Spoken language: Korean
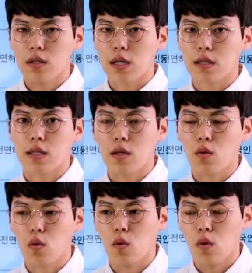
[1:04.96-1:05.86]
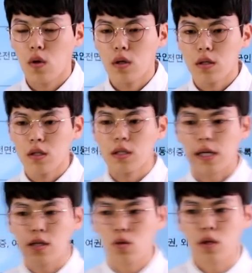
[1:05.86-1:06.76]
자체도 그
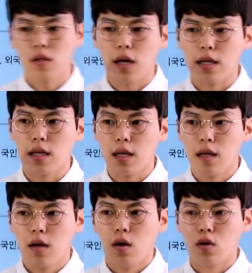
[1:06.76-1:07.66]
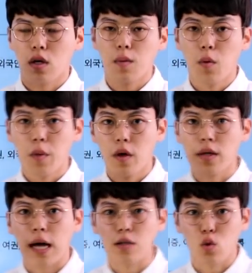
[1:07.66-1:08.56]
자기소개서 안에 어떻게
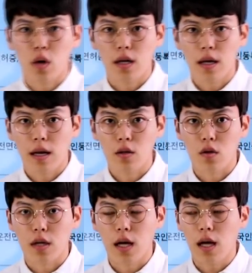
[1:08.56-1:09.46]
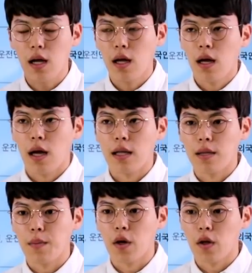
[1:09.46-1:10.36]
보면 가족관계라던가
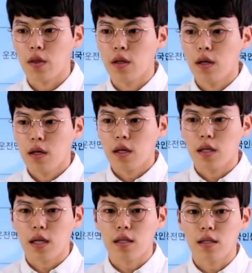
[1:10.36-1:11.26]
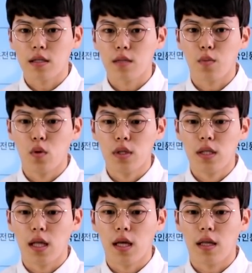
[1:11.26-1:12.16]
아니면 기타 등등
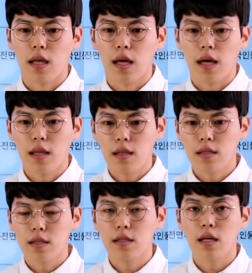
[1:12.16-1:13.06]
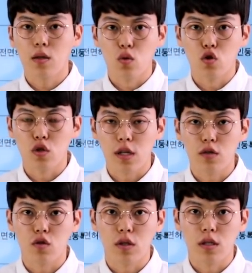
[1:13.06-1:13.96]
본인에 대한 신상이 노출될
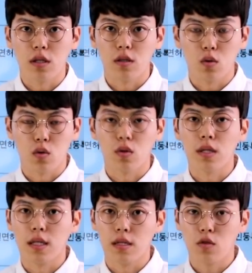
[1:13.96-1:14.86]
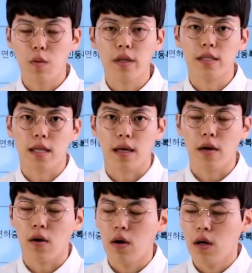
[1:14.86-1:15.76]
수 있는 요소들이 숨어
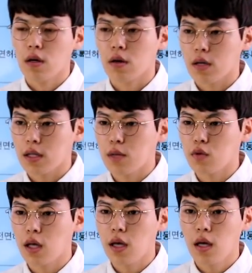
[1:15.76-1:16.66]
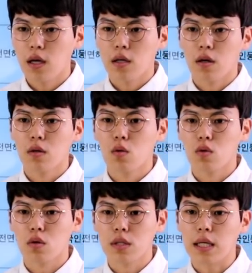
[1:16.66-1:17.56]
있잖아요. 그렇기 때문에 그런
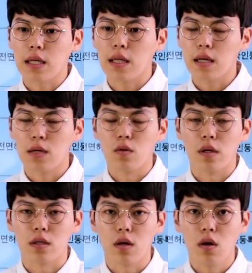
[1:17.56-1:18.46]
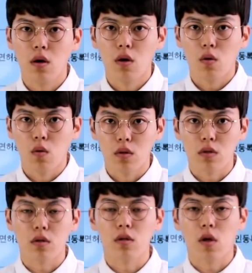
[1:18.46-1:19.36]
요소를 차단하기 위해서
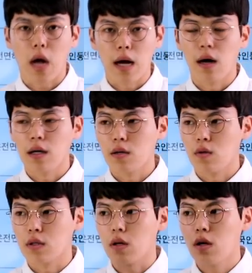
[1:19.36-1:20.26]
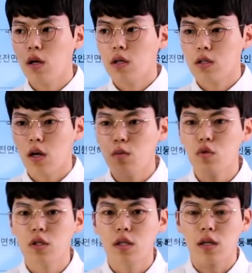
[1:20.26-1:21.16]
공정성을 더 강화하기 위해서
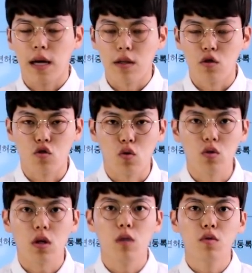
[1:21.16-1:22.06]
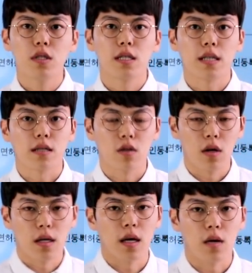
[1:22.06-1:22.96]
설문지를 나눠주고 설문지를
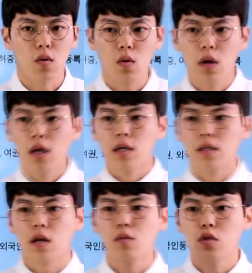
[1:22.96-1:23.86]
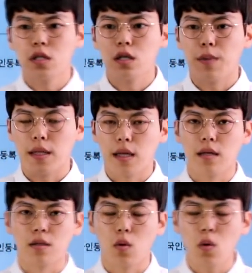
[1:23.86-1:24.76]
작성하게 하고 그 설문지를
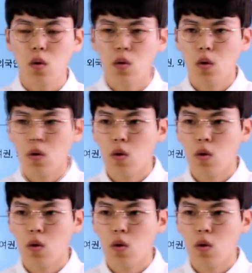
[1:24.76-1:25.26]
바탕으로